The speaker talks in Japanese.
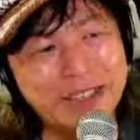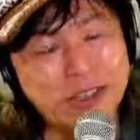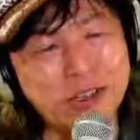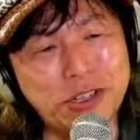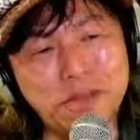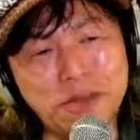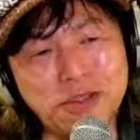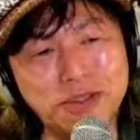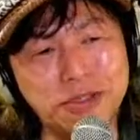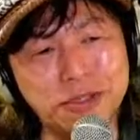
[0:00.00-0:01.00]
その
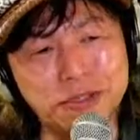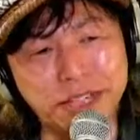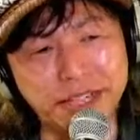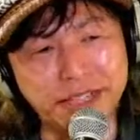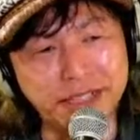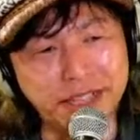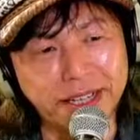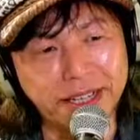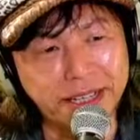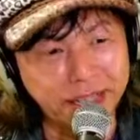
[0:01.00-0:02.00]
リップノールっていうね、
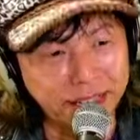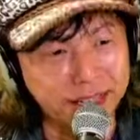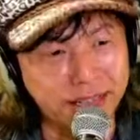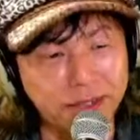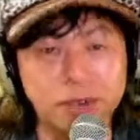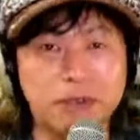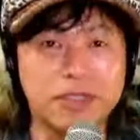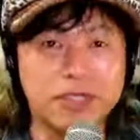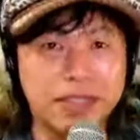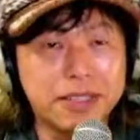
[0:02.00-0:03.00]
えー、ことを
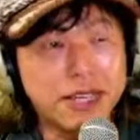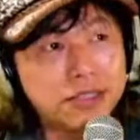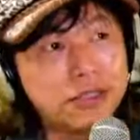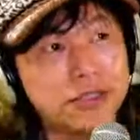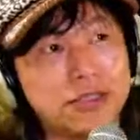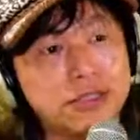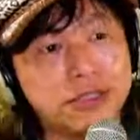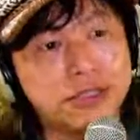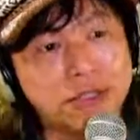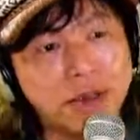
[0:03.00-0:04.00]
ですね、先
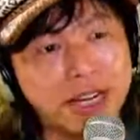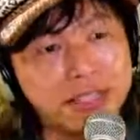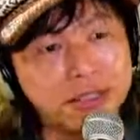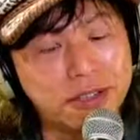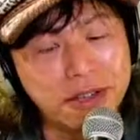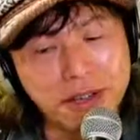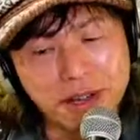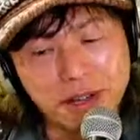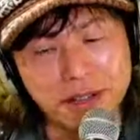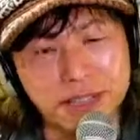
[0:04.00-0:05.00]
週ちょっとお話を
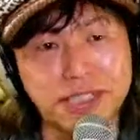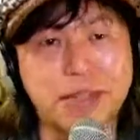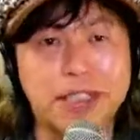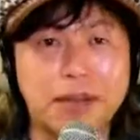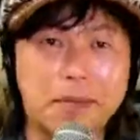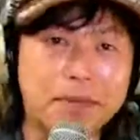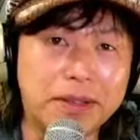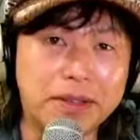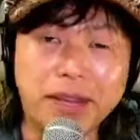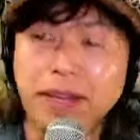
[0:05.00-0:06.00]
させてもらって、
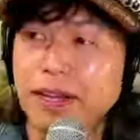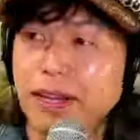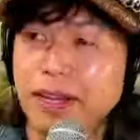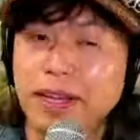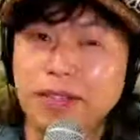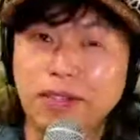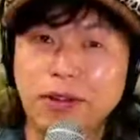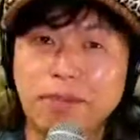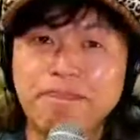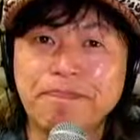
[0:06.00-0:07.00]
で、えー、そ
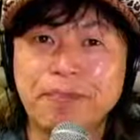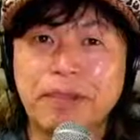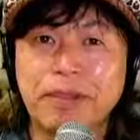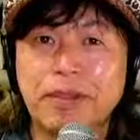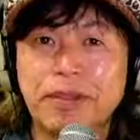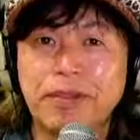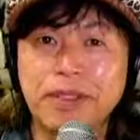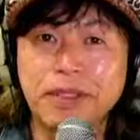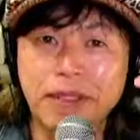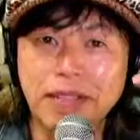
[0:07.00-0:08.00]
の、
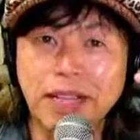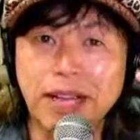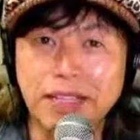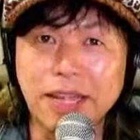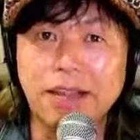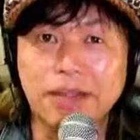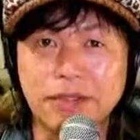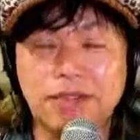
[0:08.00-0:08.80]
第2弾